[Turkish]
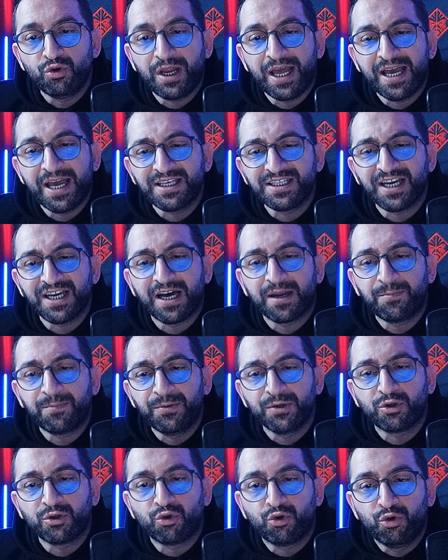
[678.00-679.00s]
QL
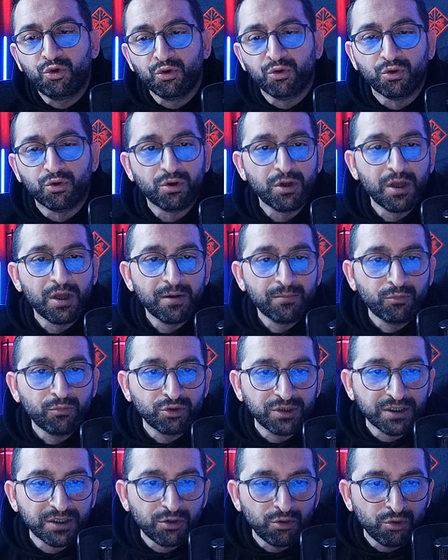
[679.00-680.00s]
çarpı Q.
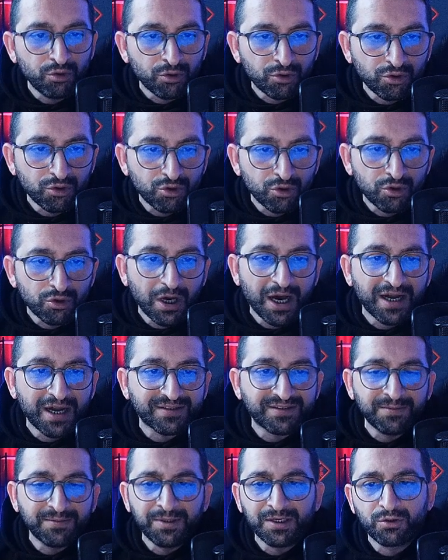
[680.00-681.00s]
Buradaki yük çünkü
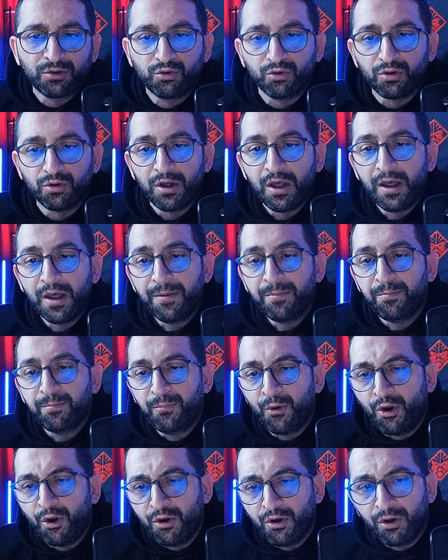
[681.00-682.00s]
artı bir Q.
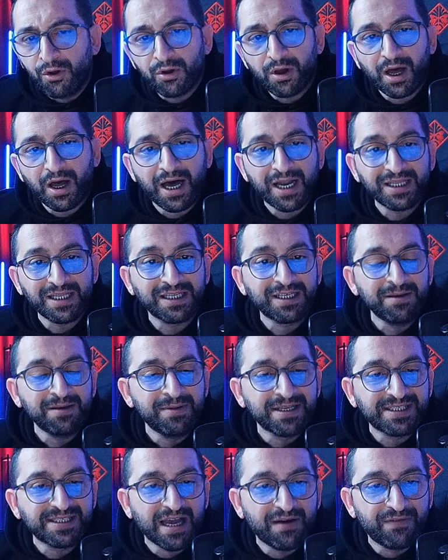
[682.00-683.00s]
Bölü
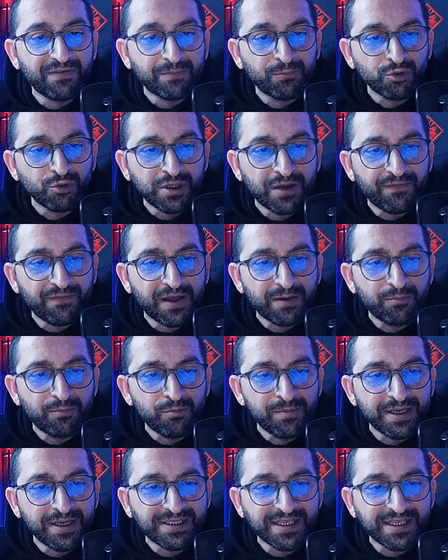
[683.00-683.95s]
aradaki mesafe. Bu sefer